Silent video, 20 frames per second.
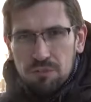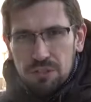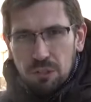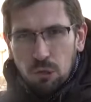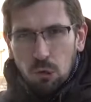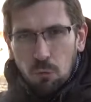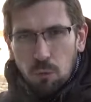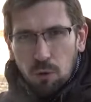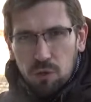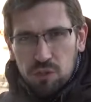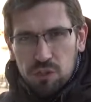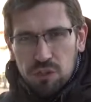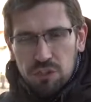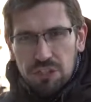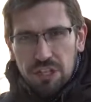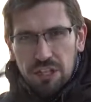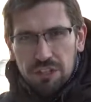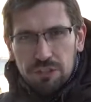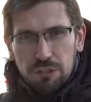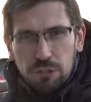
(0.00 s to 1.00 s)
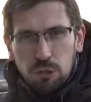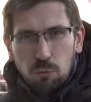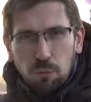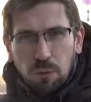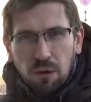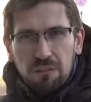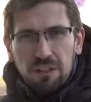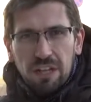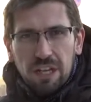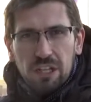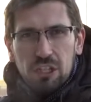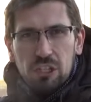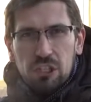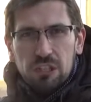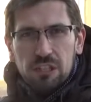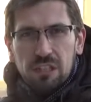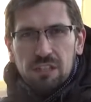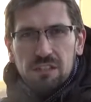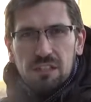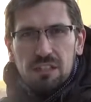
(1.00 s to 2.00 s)
снегоуборочной техники управляет
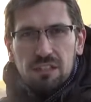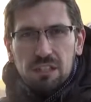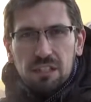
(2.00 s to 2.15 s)
жидкость.